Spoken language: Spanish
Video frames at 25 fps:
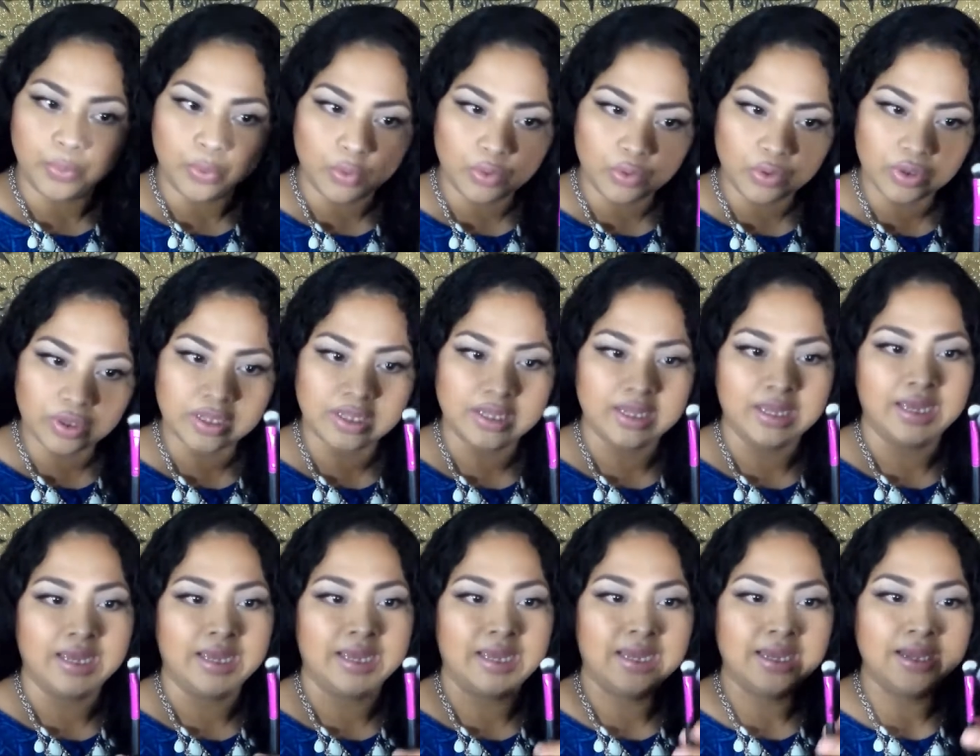
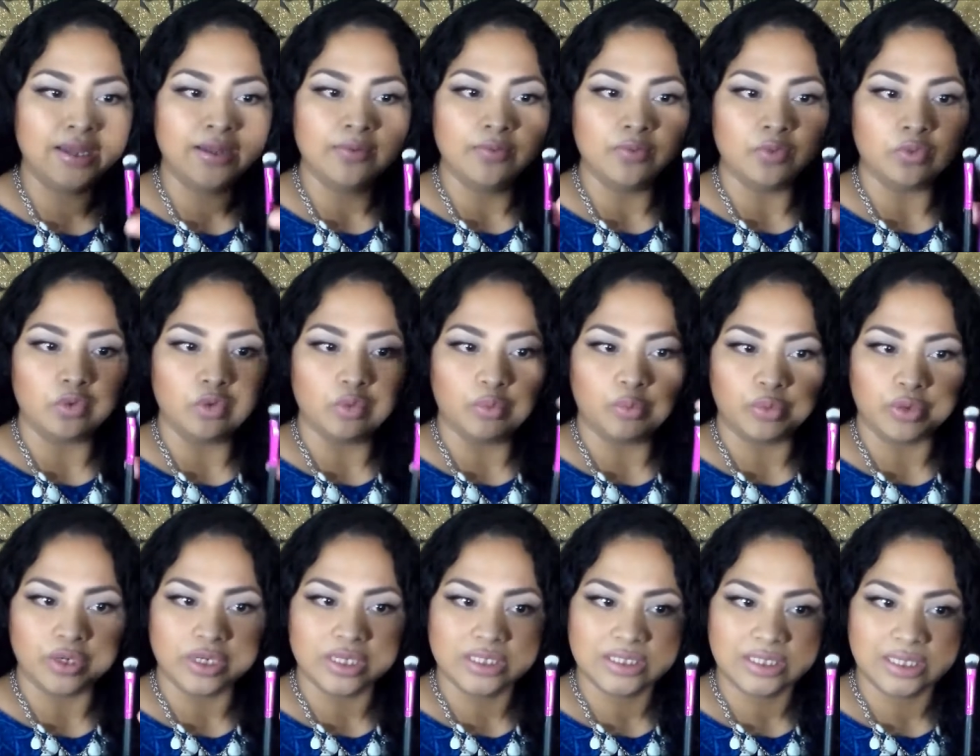porque tú
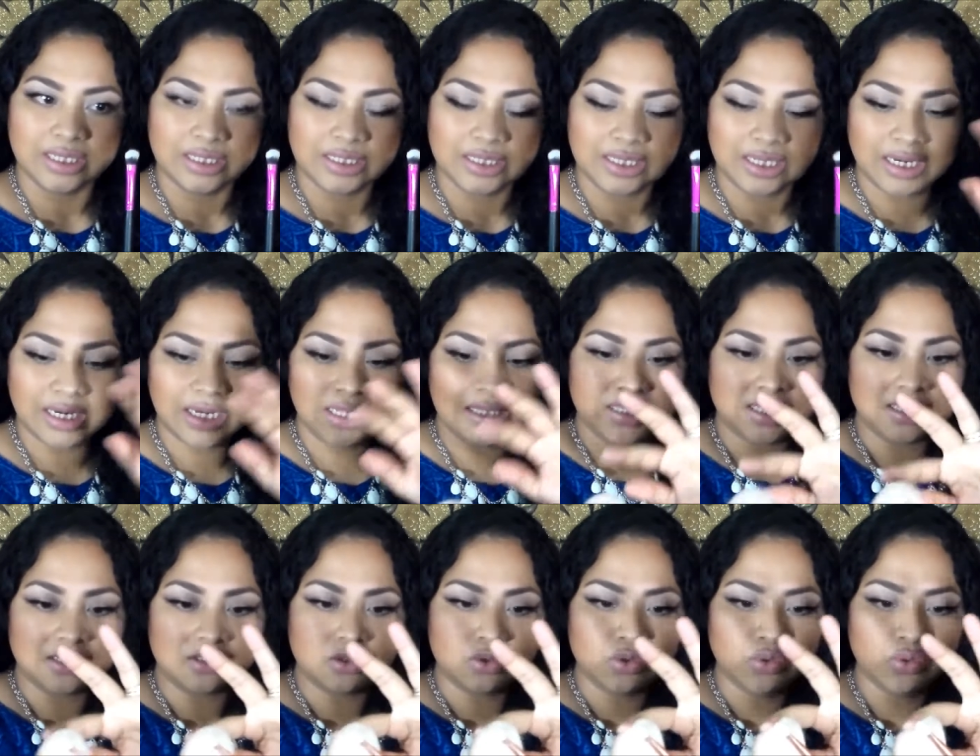puedes sentir la
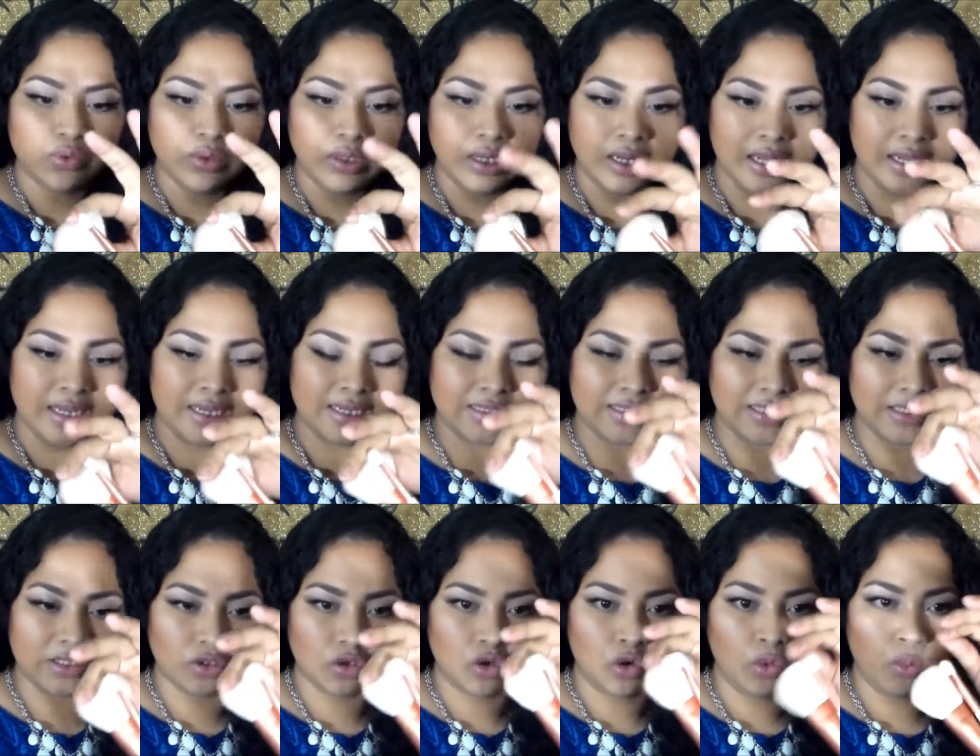textura,
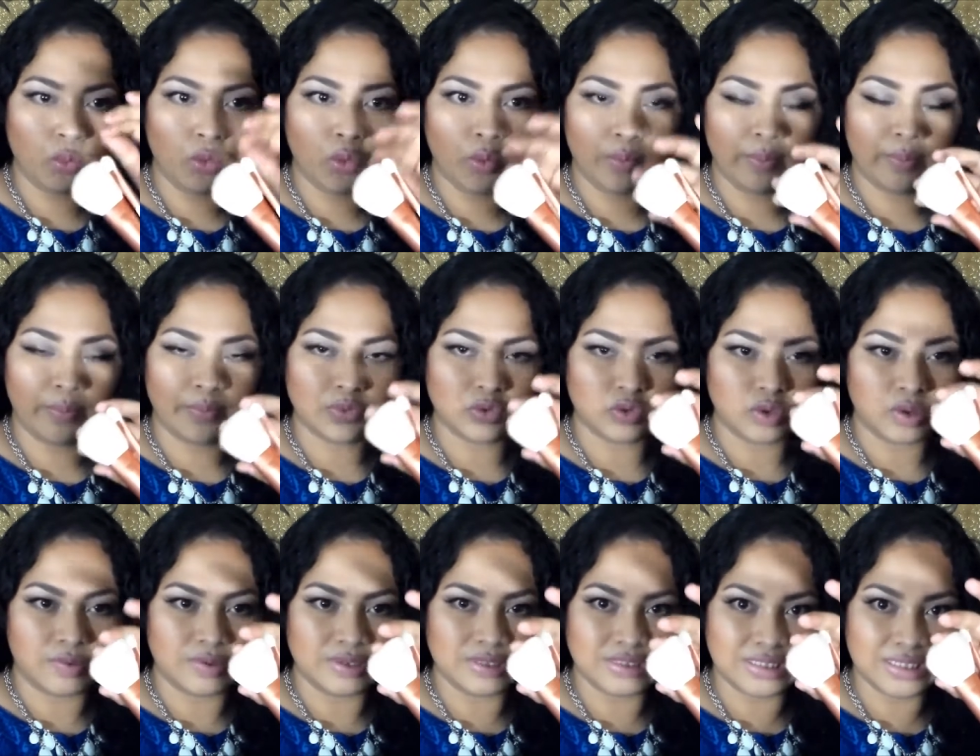esta es como
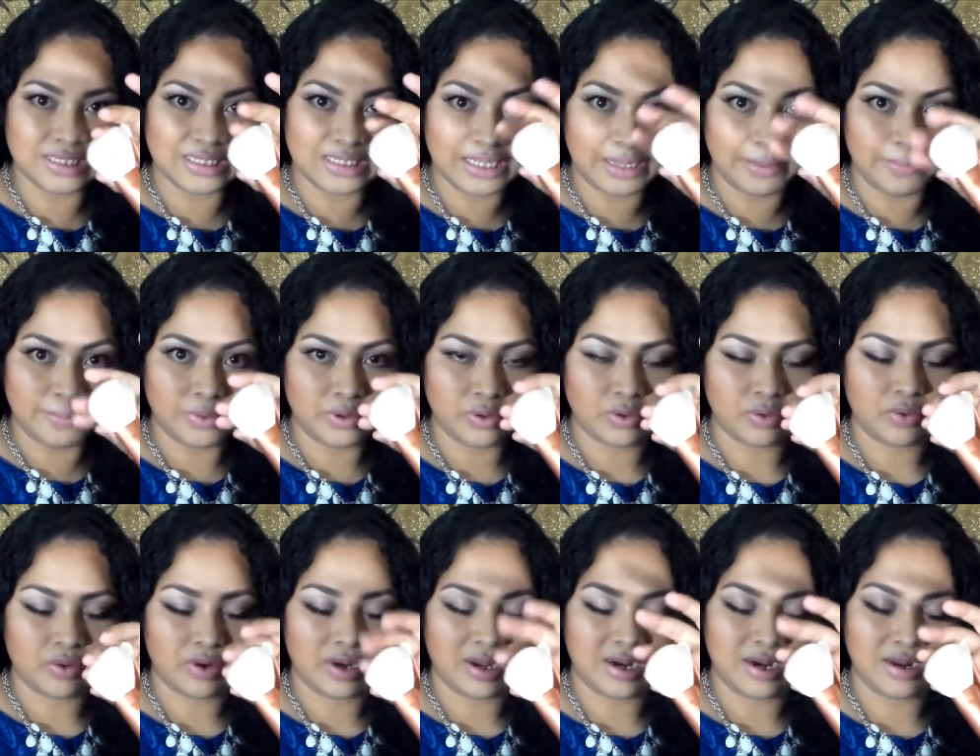suavecita,
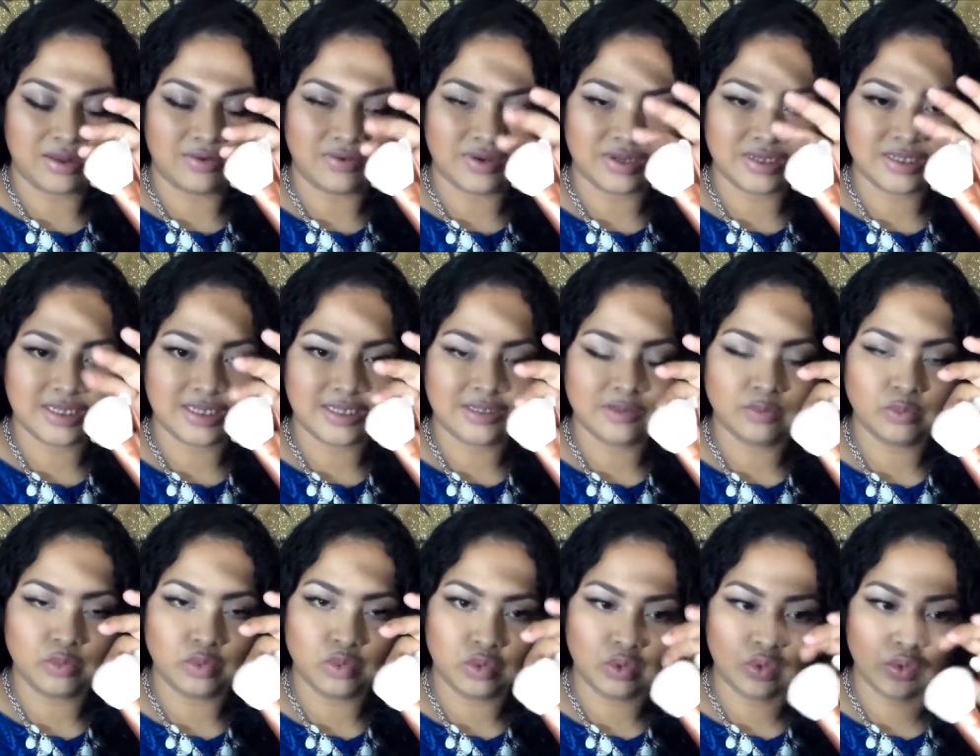pero a la vez es
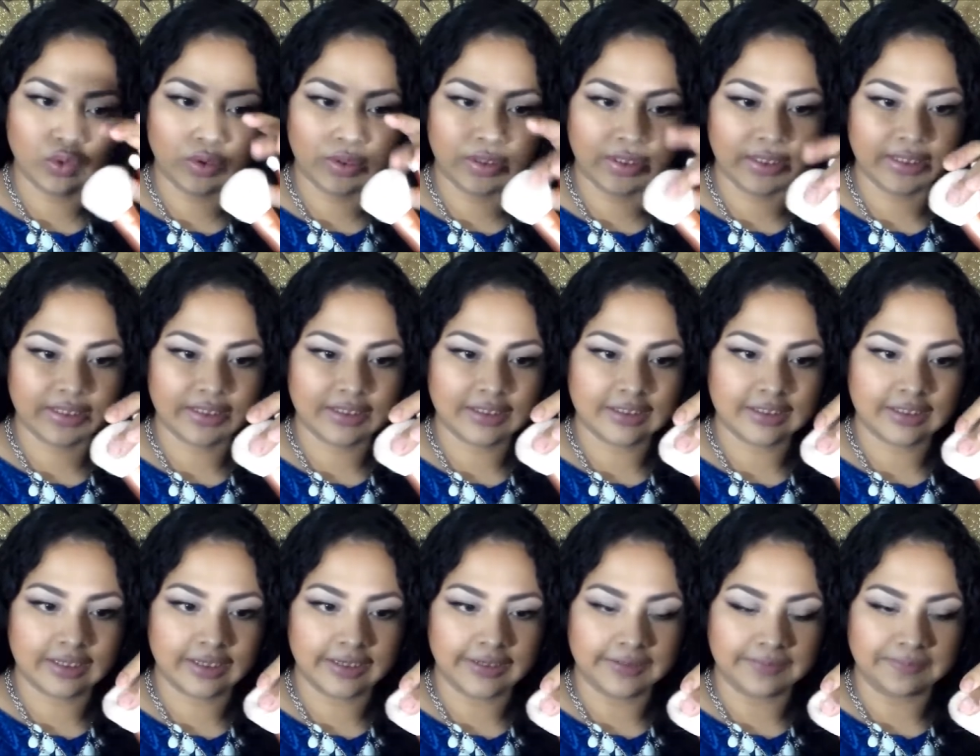muy,
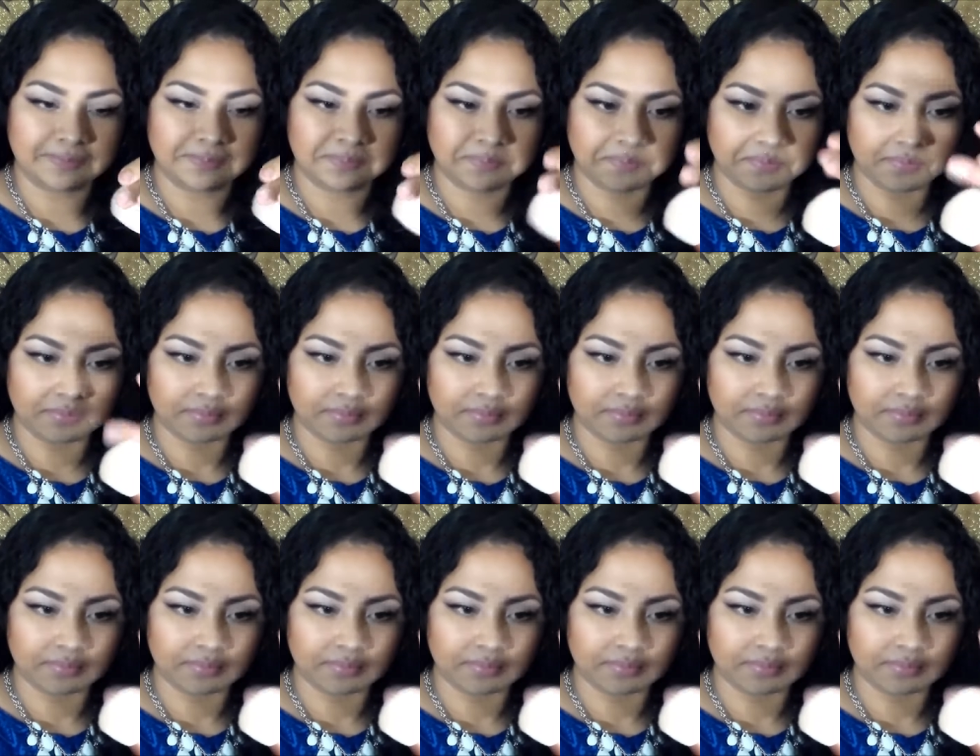este,